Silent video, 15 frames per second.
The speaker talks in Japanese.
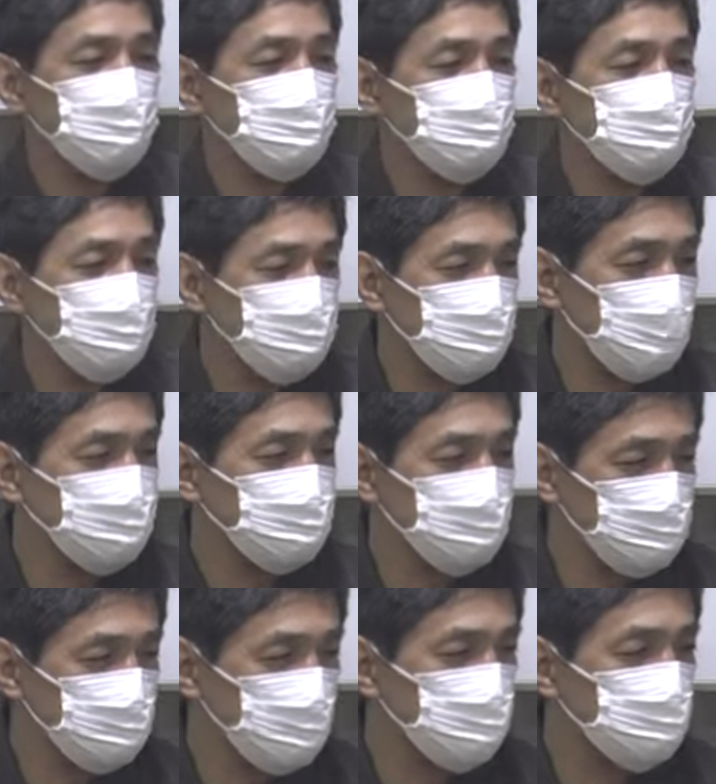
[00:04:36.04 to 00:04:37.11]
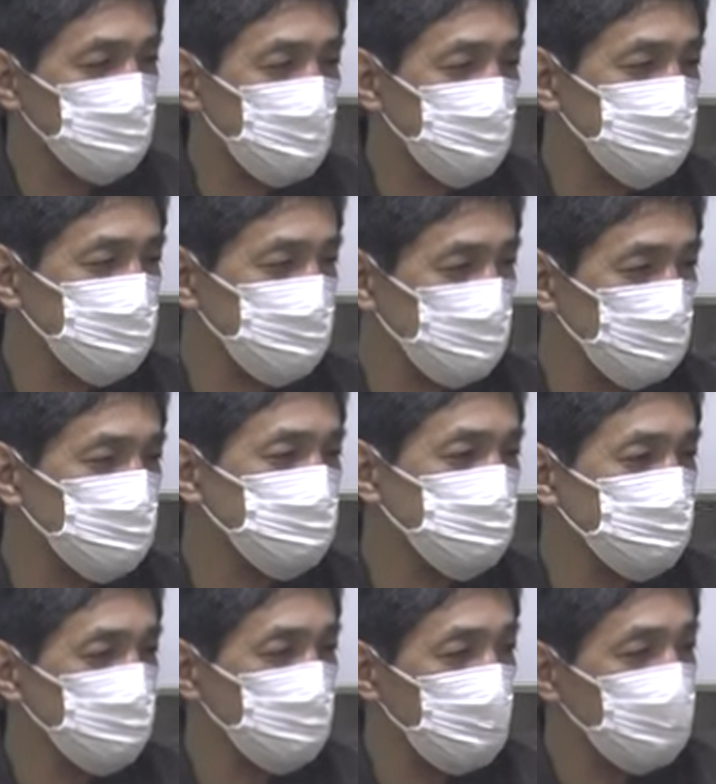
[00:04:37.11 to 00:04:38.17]
ひたすら他人にこう向かって欲
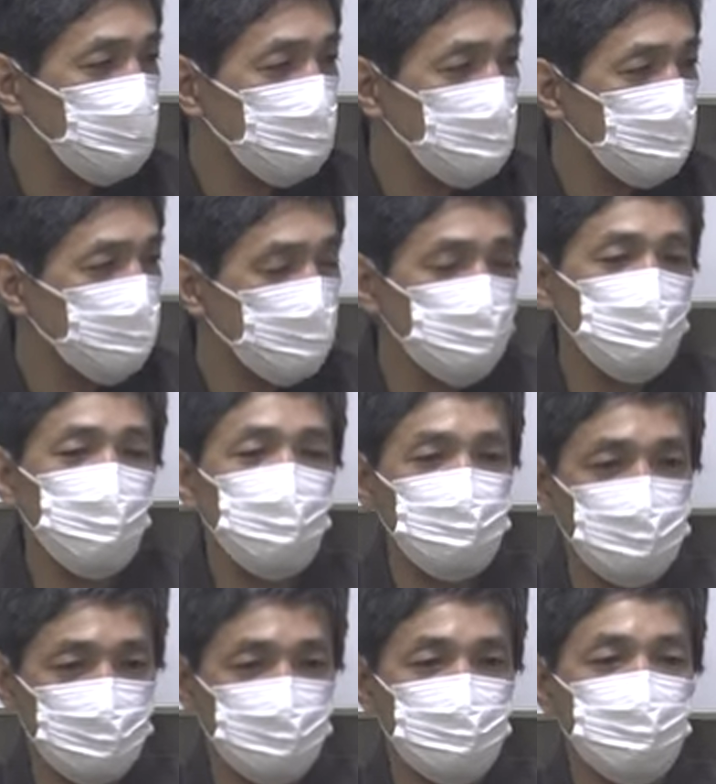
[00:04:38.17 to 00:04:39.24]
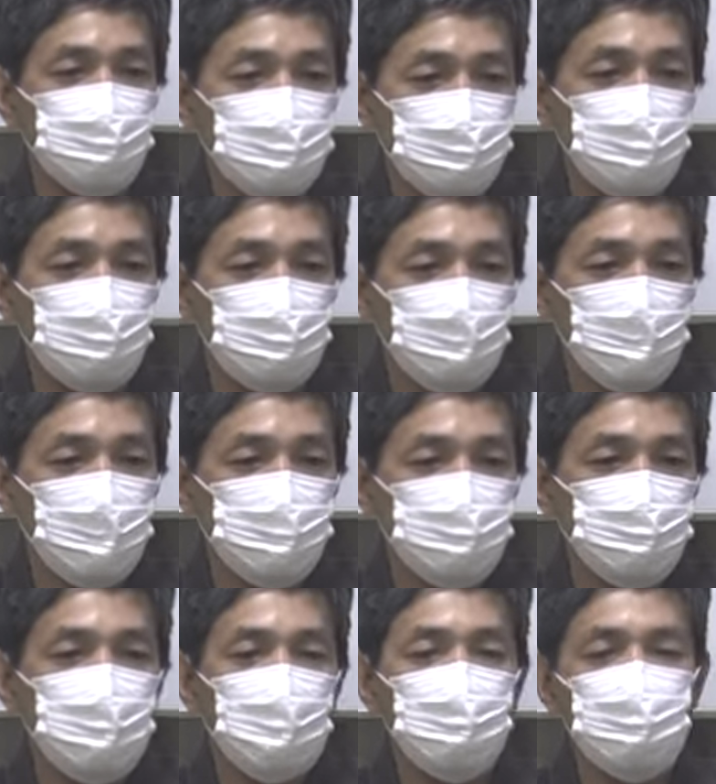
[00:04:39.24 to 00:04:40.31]
求をね求めていく人
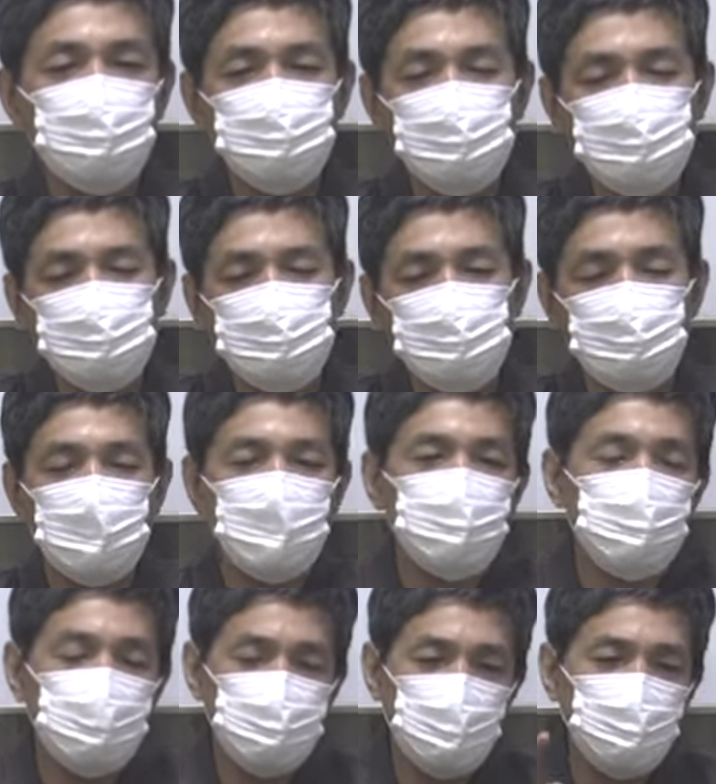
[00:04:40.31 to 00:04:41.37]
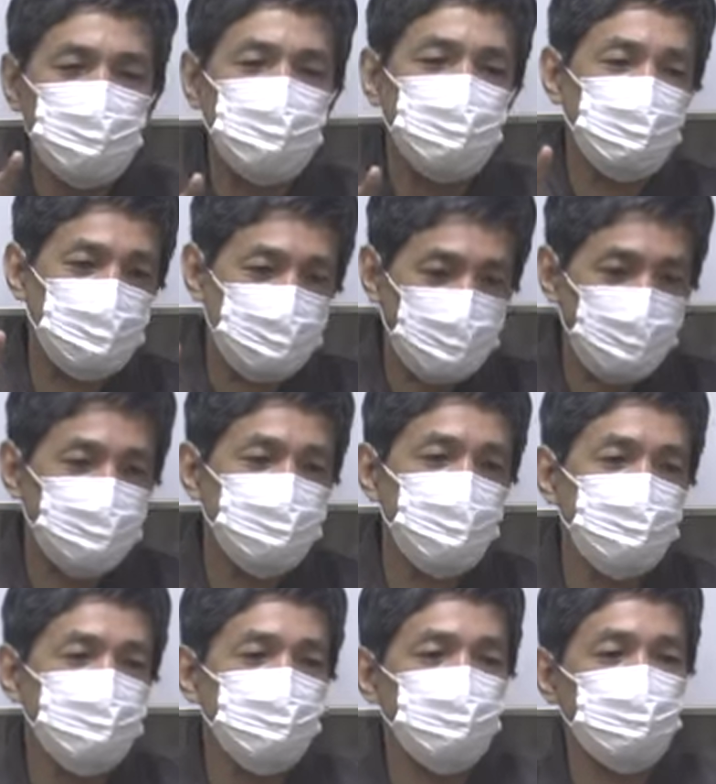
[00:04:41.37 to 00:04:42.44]
それからもう一つ求めても得られ
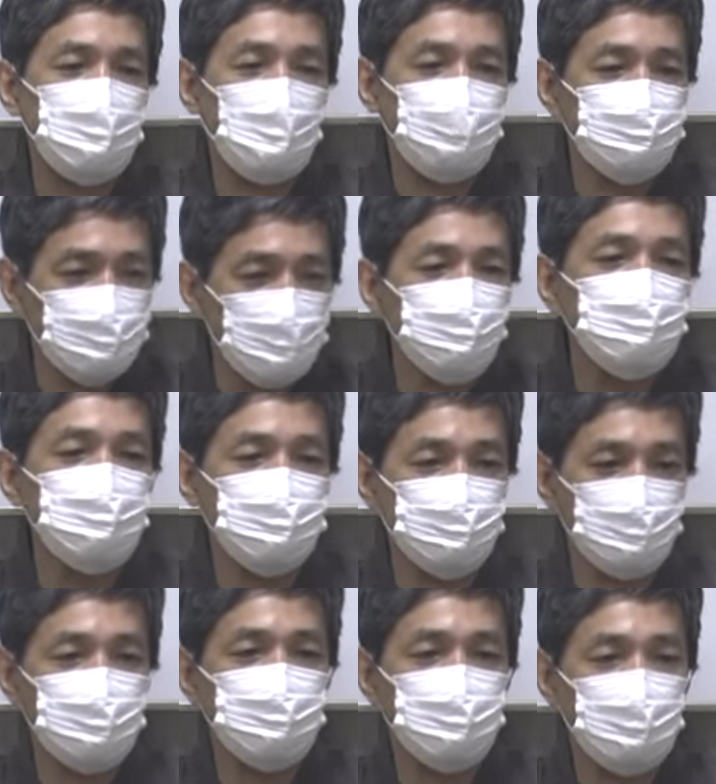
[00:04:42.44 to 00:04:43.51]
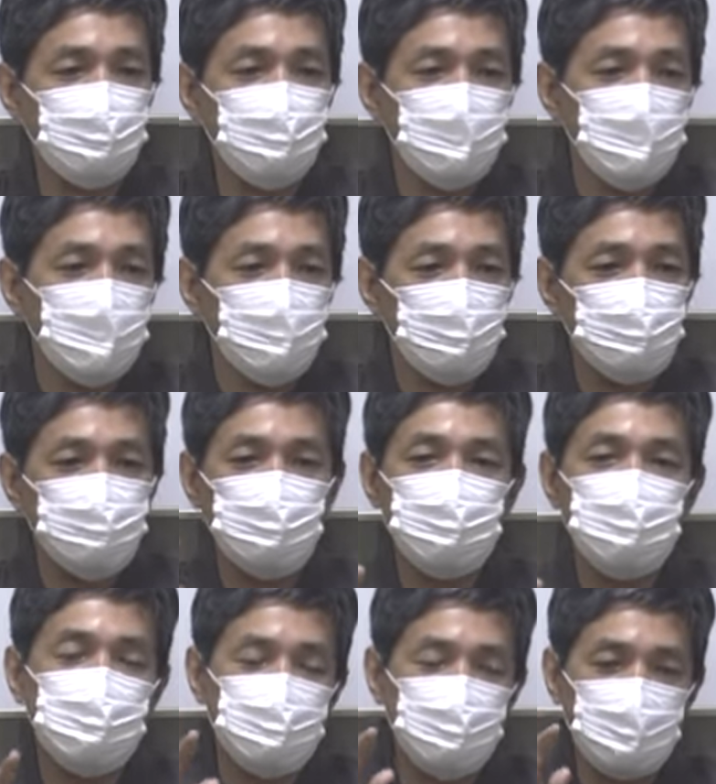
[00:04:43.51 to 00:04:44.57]
ないってことで諦めてしまって求
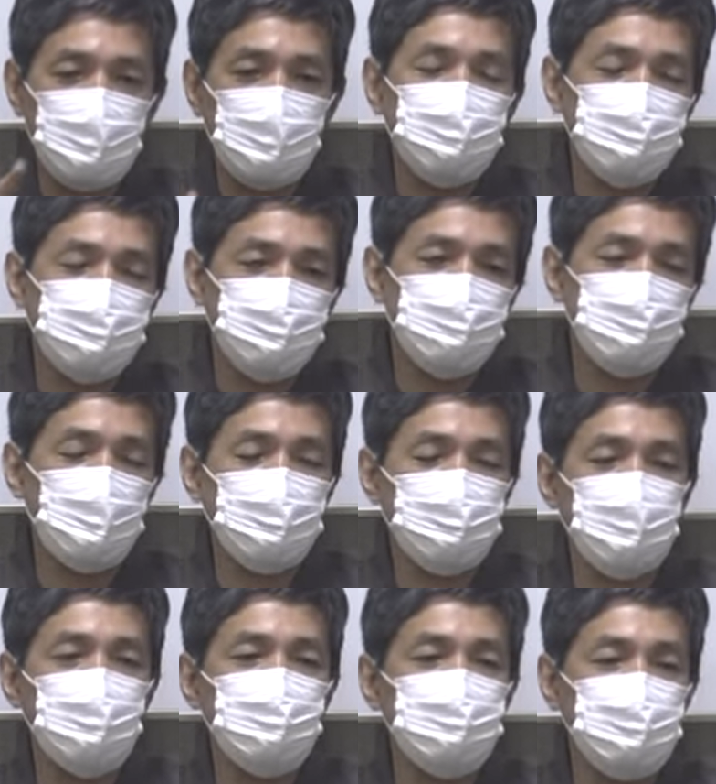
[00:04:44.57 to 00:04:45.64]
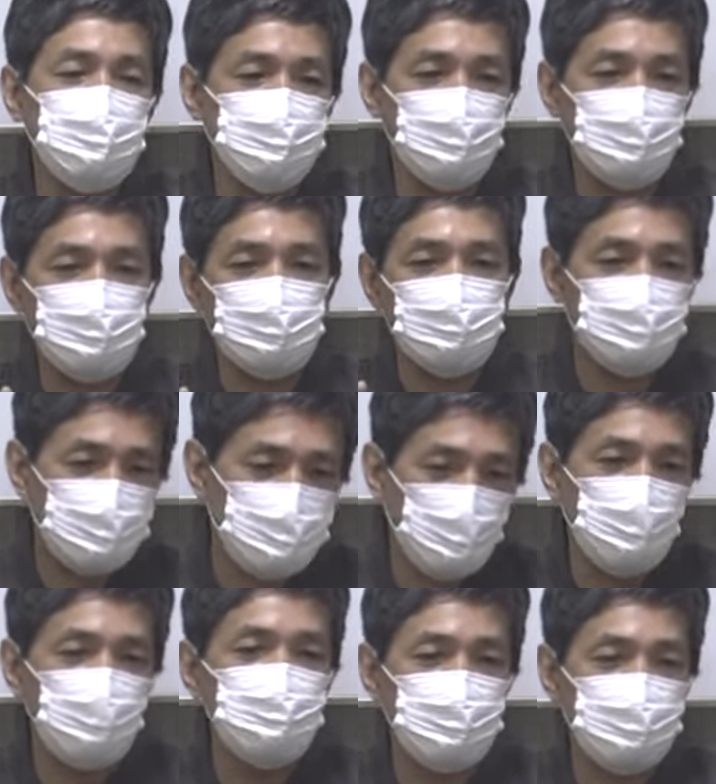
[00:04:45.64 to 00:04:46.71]
めても得られないと思って諦めてしまって引き
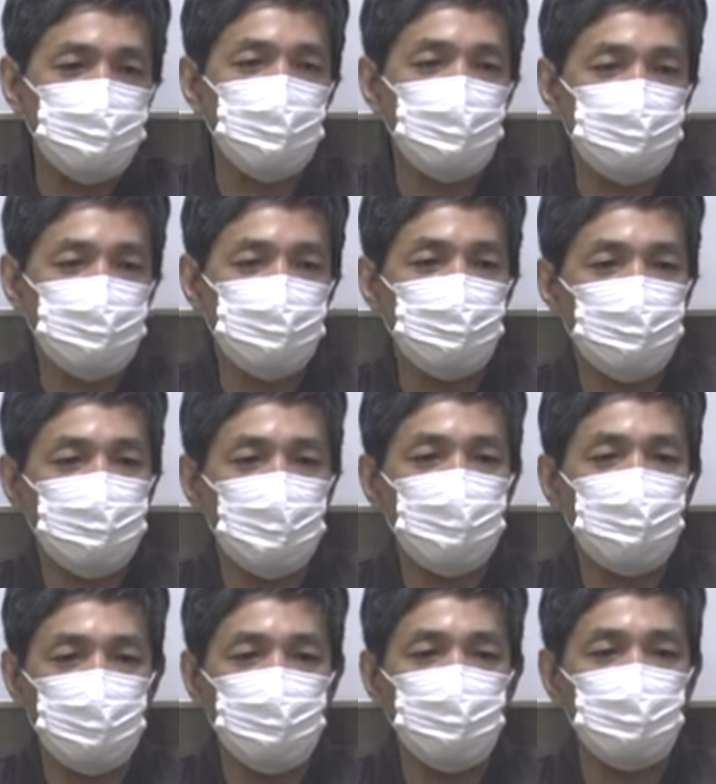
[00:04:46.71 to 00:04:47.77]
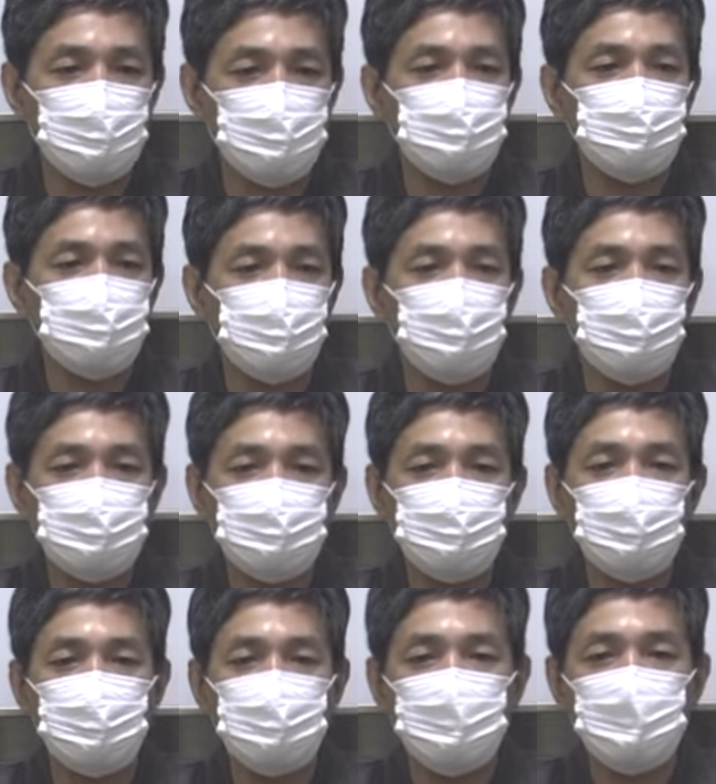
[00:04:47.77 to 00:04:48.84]
こもってしまう人、まあ、これもいると思います
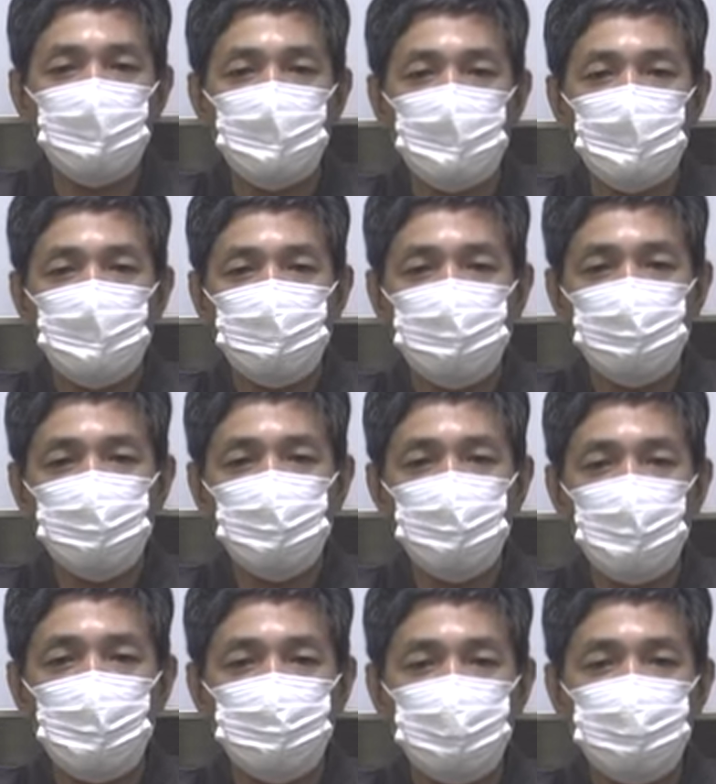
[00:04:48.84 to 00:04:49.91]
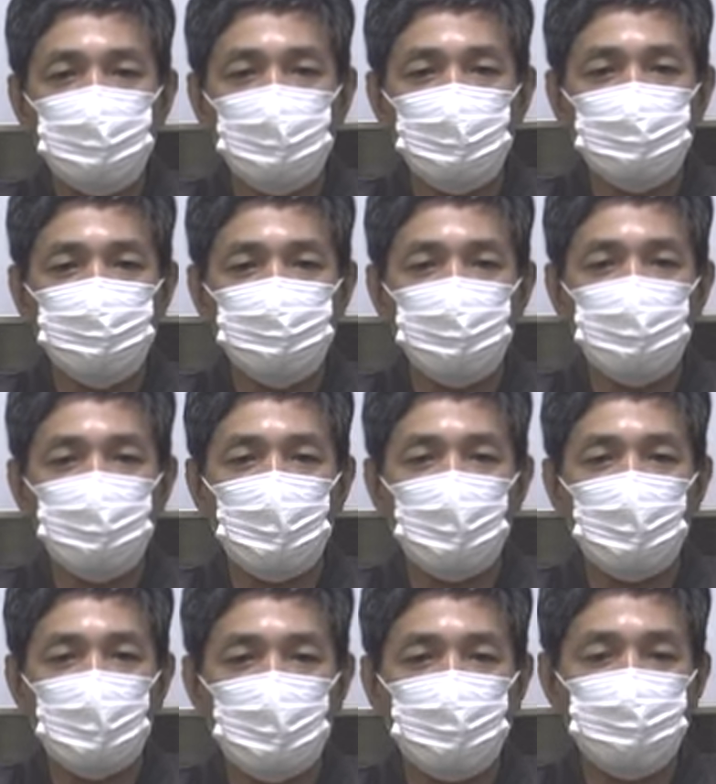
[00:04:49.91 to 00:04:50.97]
ねいろんなまあパターンこれ
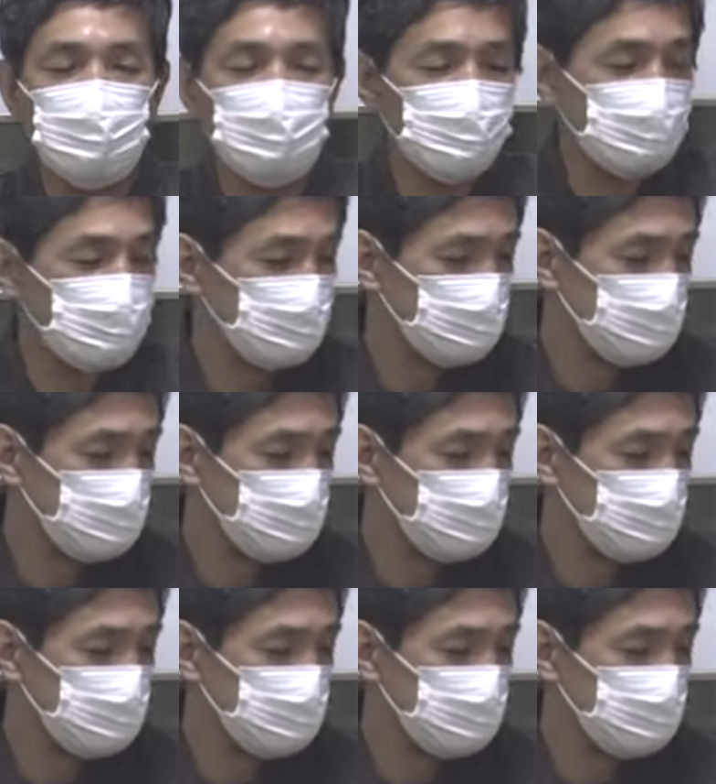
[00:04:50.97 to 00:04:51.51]
があると思いま